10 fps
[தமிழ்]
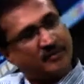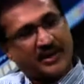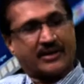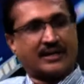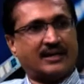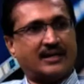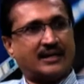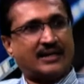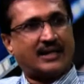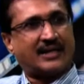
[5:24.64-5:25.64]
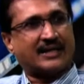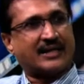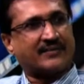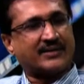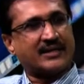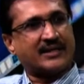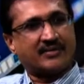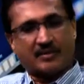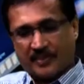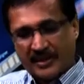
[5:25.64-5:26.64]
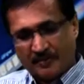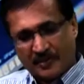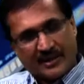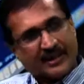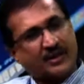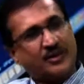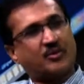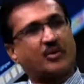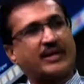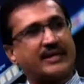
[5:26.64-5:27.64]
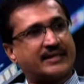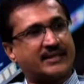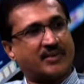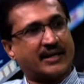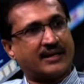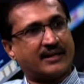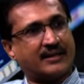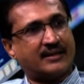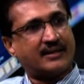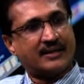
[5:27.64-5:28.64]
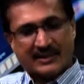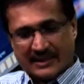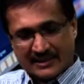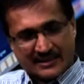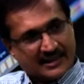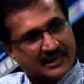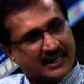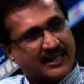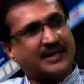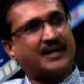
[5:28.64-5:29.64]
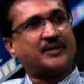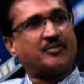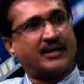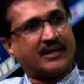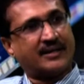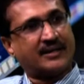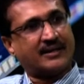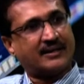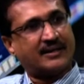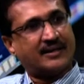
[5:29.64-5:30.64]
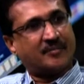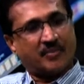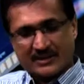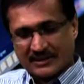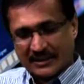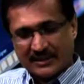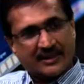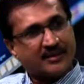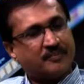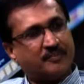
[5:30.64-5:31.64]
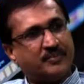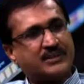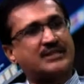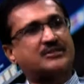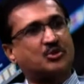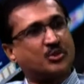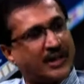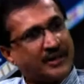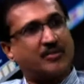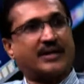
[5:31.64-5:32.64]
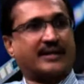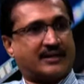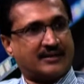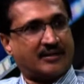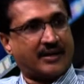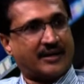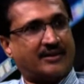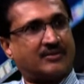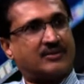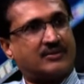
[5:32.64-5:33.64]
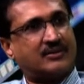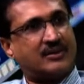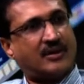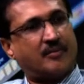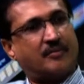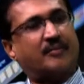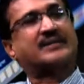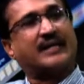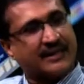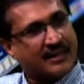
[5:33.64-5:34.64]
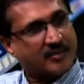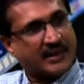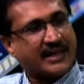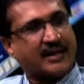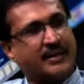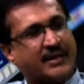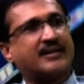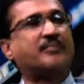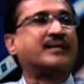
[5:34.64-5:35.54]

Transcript: போயிடுறாங்க அதனால் வந்து இங்கே வந்து படிப்பு ஆங்கிள்லேயும் ஓரியன்டேஷன் மாறி இருக்குது அந்த ஸ்கில் ஆங்கிள்லேயும் மாறி இருக்குது ப்ளஸ் அந்த பிஸ்னஸ் சூழ்நிலையும் மாறி இருக்குது அமெரிக்காவுக்கும் மற்ற இடங்களில் பண்ணுறது அமெரிக்கா தான்